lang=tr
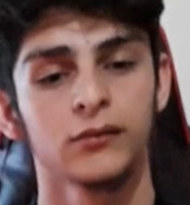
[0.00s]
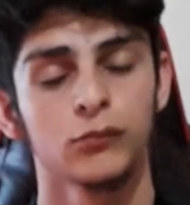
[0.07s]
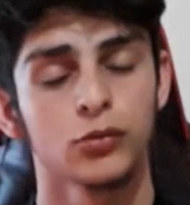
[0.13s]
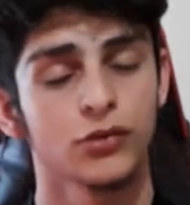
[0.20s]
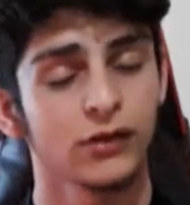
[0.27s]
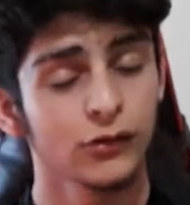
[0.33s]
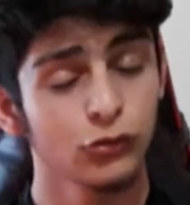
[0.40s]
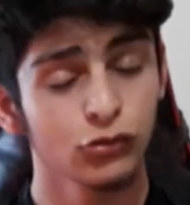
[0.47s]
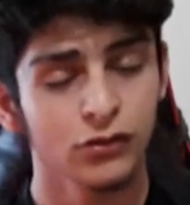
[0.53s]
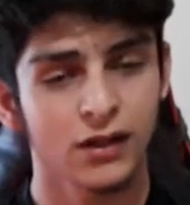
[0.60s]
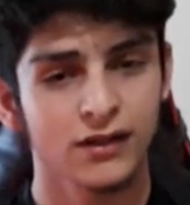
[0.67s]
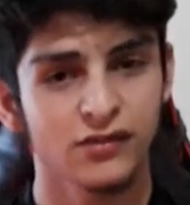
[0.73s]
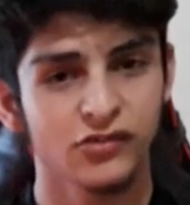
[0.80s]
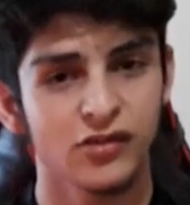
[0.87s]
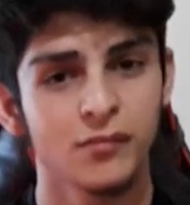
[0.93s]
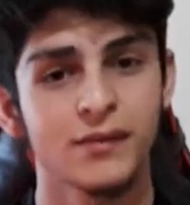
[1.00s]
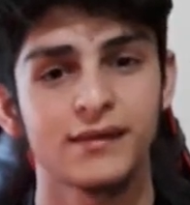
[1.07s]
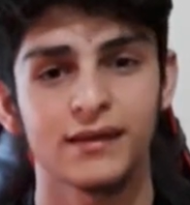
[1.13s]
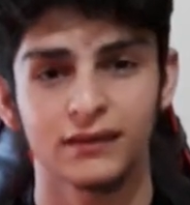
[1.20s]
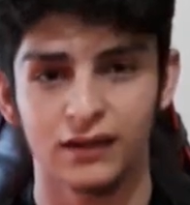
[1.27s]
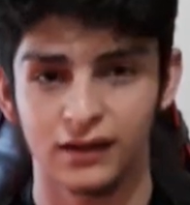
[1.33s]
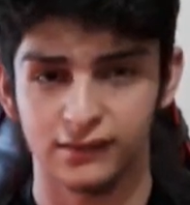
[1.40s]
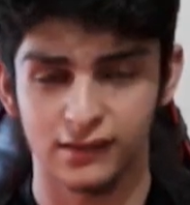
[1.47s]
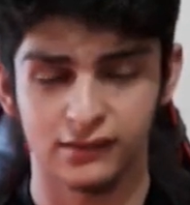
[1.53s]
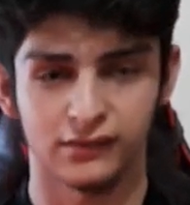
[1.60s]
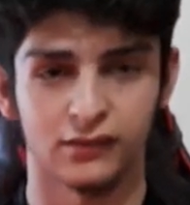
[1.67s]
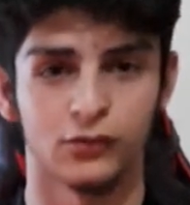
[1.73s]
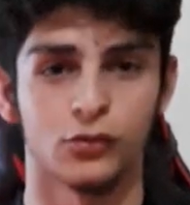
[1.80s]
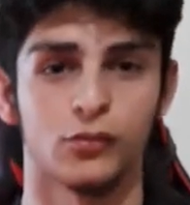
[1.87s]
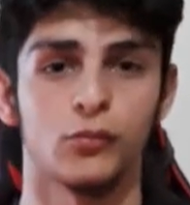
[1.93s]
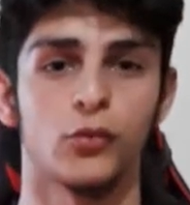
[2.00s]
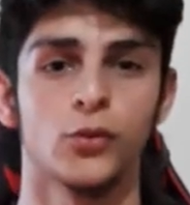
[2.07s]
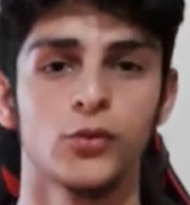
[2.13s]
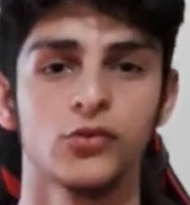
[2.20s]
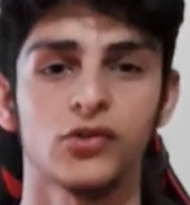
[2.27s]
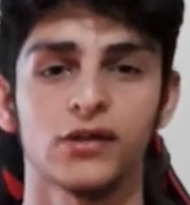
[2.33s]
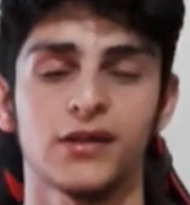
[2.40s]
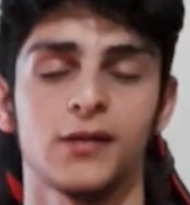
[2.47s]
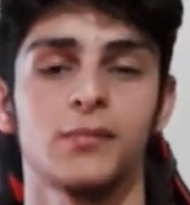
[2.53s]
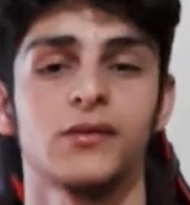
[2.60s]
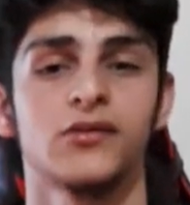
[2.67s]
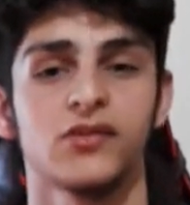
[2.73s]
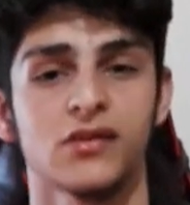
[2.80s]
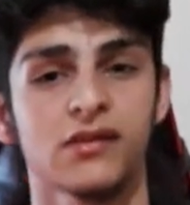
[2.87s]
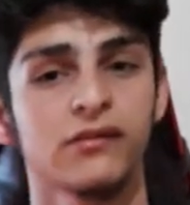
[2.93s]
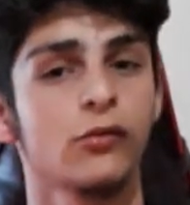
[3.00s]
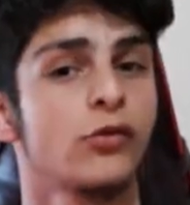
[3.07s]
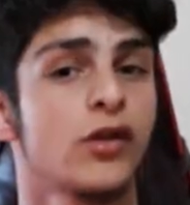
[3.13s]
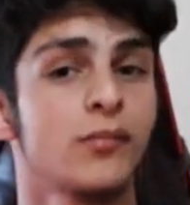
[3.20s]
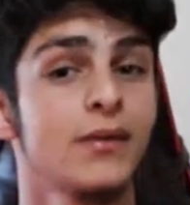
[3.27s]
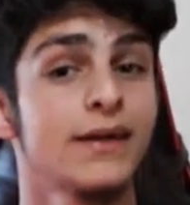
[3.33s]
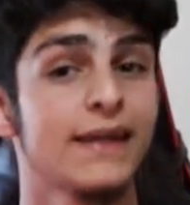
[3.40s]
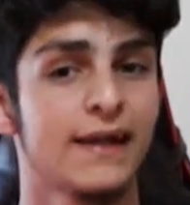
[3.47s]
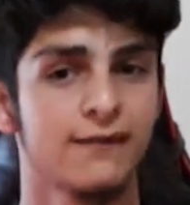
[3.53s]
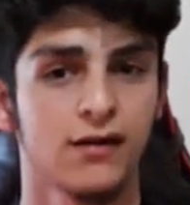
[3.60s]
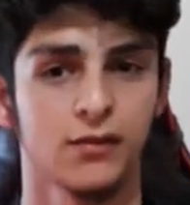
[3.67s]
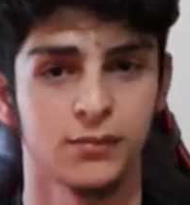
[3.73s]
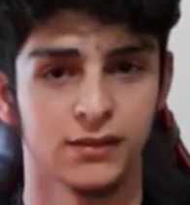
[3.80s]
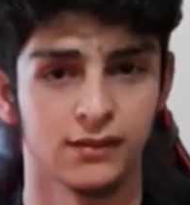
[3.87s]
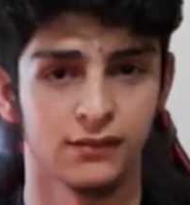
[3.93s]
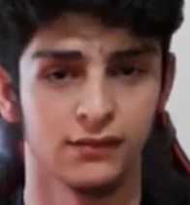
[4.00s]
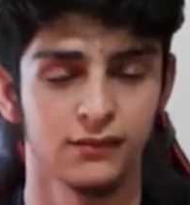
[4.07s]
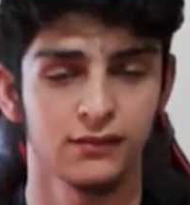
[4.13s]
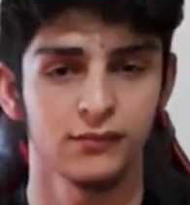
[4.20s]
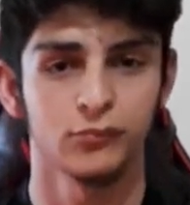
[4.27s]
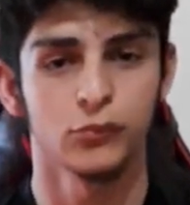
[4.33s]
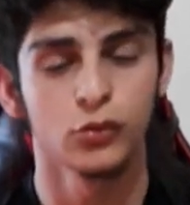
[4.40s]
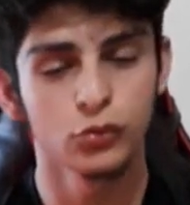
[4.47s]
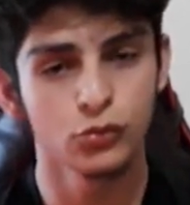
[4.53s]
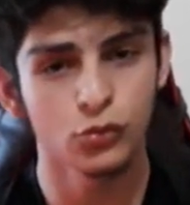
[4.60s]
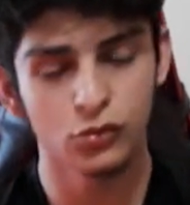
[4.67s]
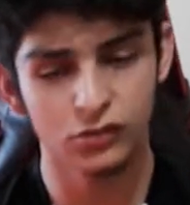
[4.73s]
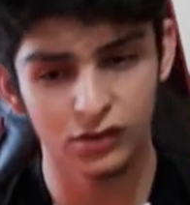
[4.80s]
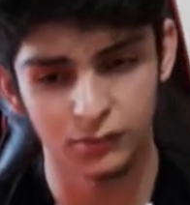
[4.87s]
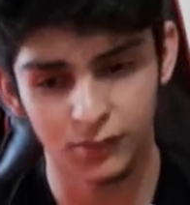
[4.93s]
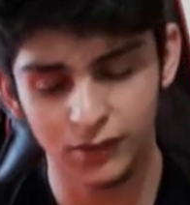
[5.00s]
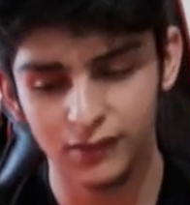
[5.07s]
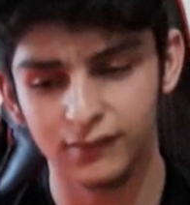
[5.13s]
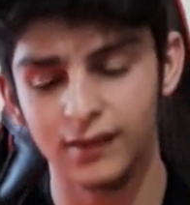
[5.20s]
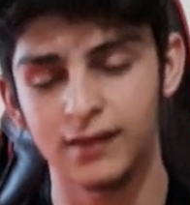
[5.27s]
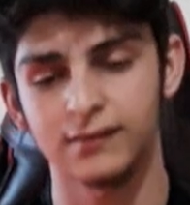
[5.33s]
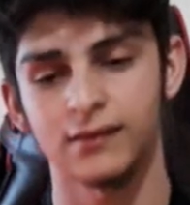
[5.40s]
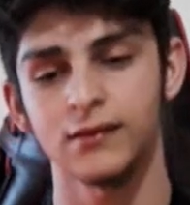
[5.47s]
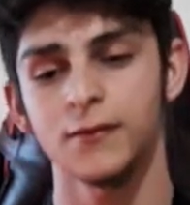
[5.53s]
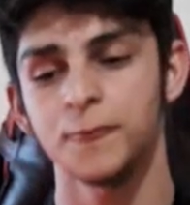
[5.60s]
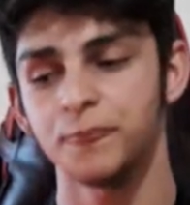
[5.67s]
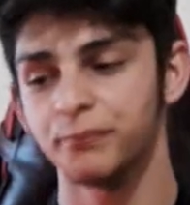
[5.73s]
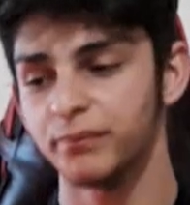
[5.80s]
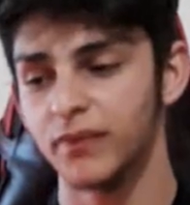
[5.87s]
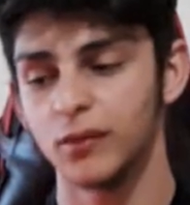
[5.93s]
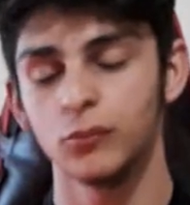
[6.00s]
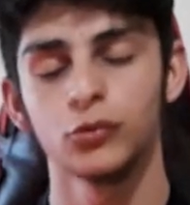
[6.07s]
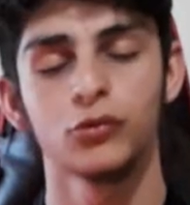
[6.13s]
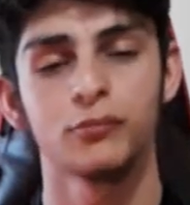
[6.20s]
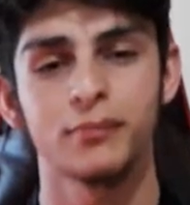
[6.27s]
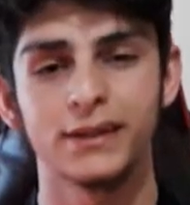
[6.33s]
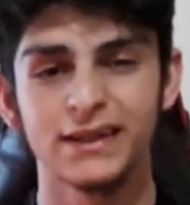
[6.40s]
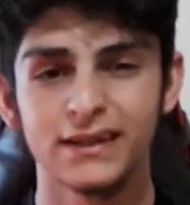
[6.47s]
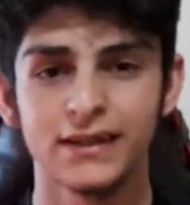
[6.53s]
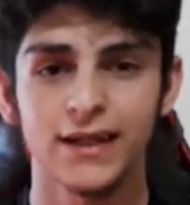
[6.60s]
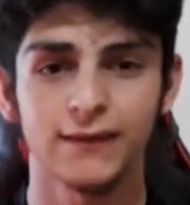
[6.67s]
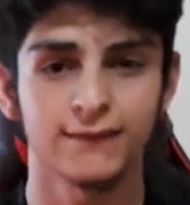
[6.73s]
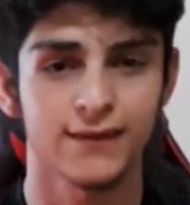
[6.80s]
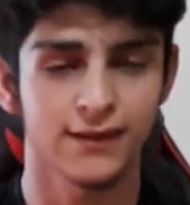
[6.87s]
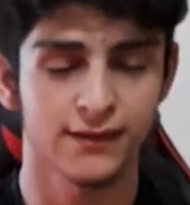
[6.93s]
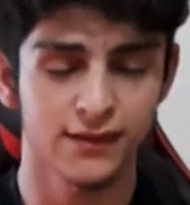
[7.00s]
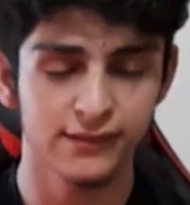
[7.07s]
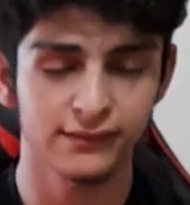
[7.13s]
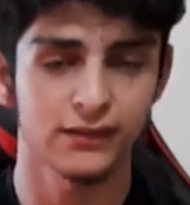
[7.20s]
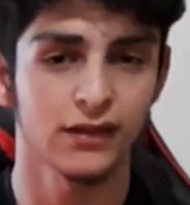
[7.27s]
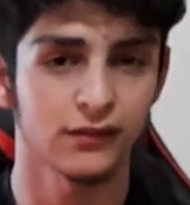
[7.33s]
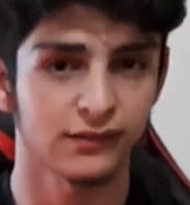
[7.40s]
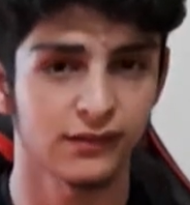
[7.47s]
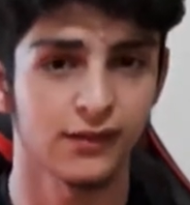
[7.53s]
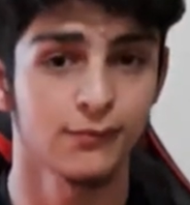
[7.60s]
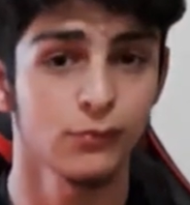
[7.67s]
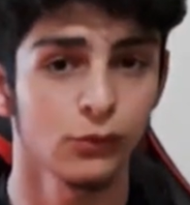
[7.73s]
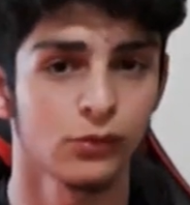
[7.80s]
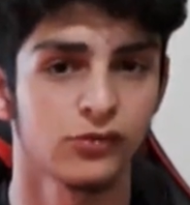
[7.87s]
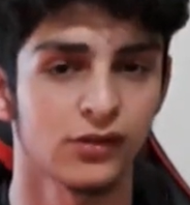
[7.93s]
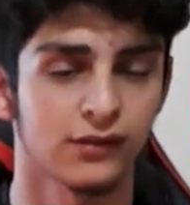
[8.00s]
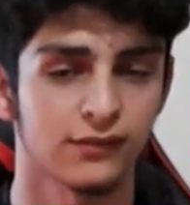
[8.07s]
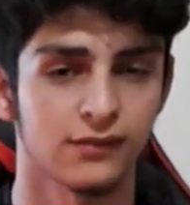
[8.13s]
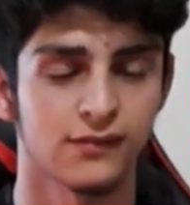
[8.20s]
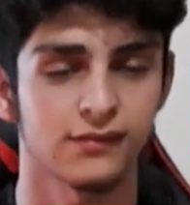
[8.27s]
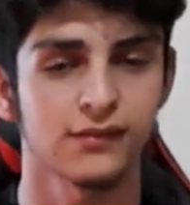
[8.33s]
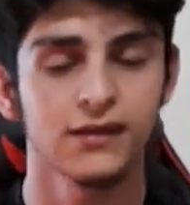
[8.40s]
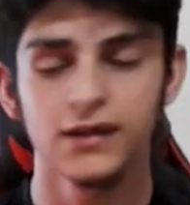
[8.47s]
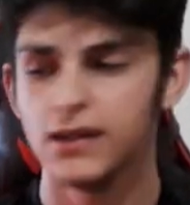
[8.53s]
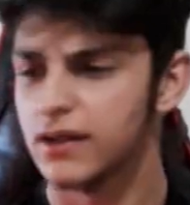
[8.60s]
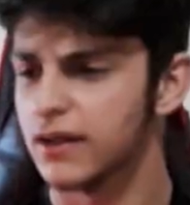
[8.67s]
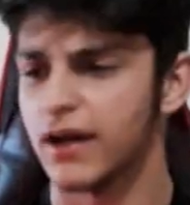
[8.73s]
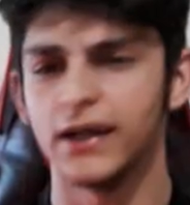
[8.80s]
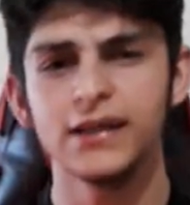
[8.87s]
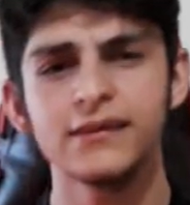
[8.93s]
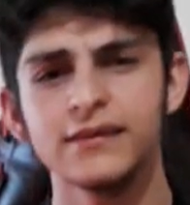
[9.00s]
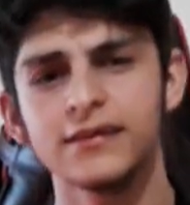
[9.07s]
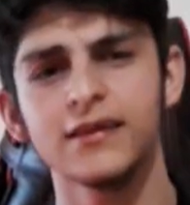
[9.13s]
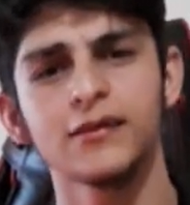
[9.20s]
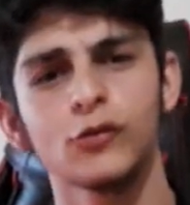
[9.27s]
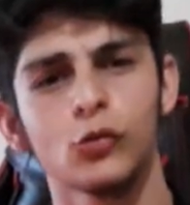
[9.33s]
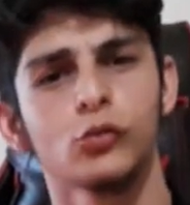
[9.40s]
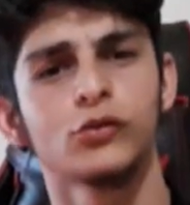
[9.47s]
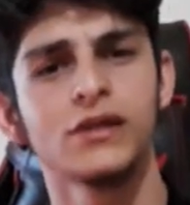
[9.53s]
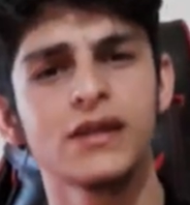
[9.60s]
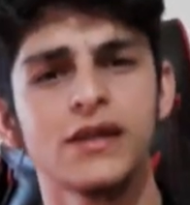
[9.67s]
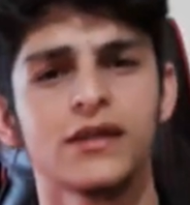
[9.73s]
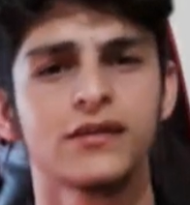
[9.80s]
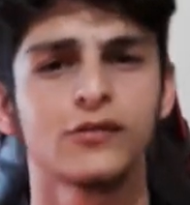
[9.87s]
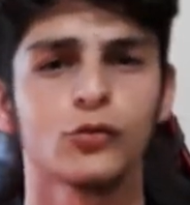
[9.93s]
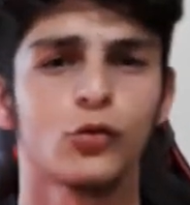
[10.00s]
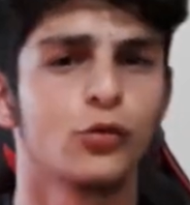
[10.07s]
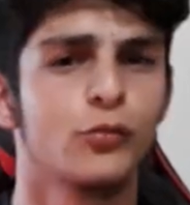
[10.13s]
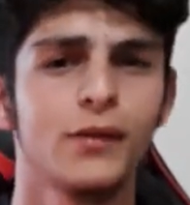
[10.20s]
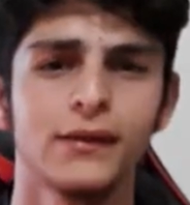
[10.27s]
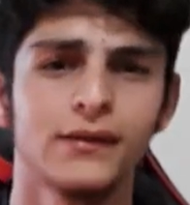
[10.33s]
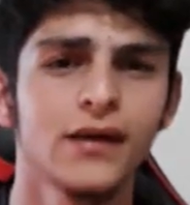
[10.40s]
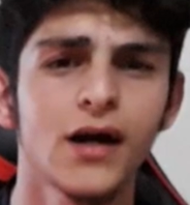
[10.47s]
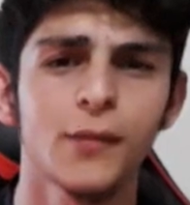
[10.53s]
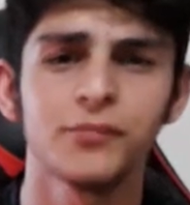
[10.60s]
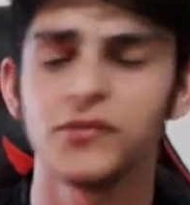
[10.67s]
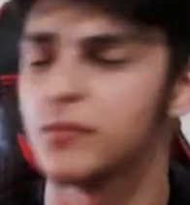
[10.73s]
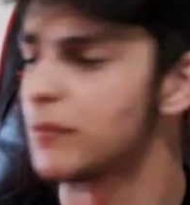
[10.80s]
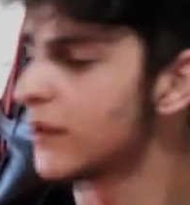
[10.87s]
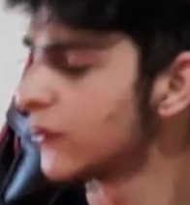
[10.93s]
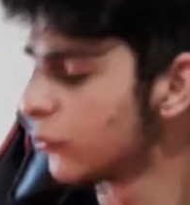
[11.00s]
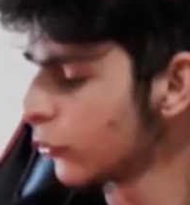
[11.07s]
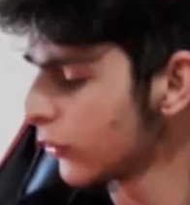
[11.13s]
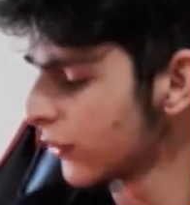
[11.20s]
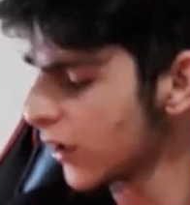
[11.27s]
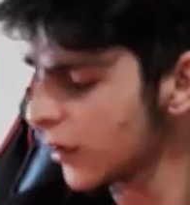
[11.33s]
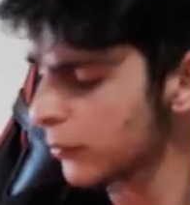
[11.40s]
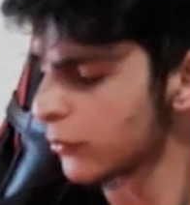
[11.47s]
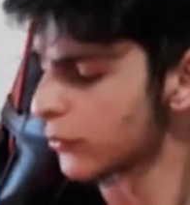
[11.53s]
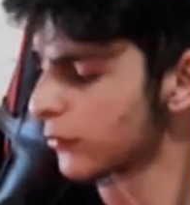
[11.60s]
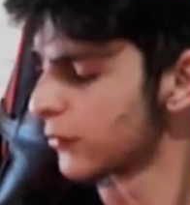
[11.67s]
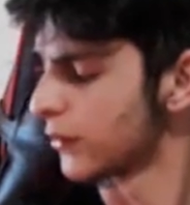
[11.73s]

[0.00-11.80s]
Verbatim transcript: Buradan küçük kardeşlerime tekrar sesleniyorum. Oyuncak tabancanızla oynamaya devam edin. Büyüdüğünüz zaman zaten bunun belirli evreninde silah sahibi olacaksınız. Kaliteden nereye gitti konu? Ben ne yaptım ben? Şu an ne yapıyorum